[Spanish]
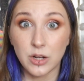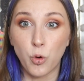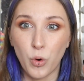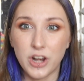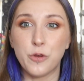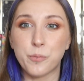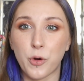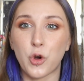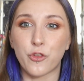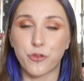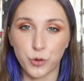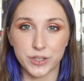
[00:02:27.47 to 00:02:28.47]
Huele un
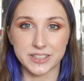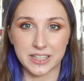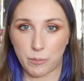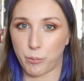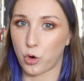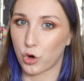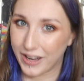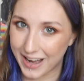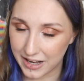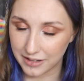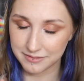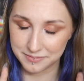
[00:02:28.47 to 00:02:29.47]
poco fuerte, un poco
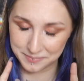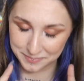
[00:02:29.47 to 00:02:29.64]
rara.